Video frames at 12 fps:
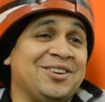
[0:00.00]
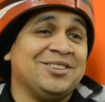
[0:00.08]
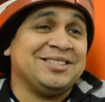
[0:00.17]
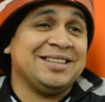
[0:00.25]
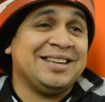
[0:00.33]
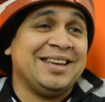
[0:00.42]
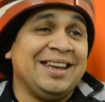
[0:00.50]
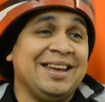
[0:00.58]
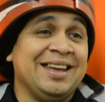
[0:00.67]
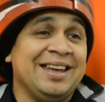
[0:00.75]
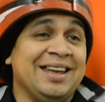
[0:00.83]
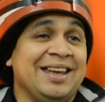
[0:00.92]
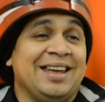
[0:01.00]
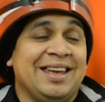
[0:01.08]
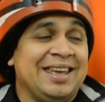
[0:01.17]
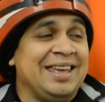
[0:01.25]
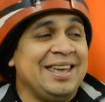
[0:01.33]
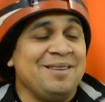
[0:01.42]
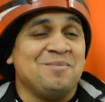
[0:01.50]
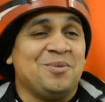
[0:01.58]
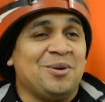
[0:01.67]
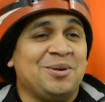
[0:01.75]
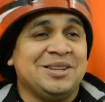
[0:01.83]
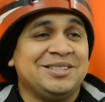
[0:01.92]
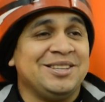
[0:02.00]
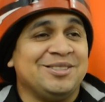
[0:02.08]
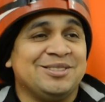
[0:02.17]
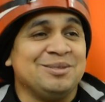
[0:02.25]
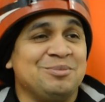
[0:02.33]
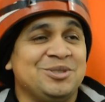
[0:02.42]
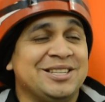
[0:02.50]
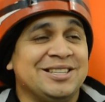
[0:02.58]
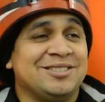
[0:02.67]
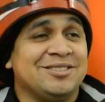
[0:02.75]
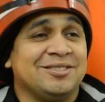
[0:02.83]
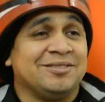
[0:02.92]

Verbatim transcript: con la cámara y contar un poco cómo se sentía el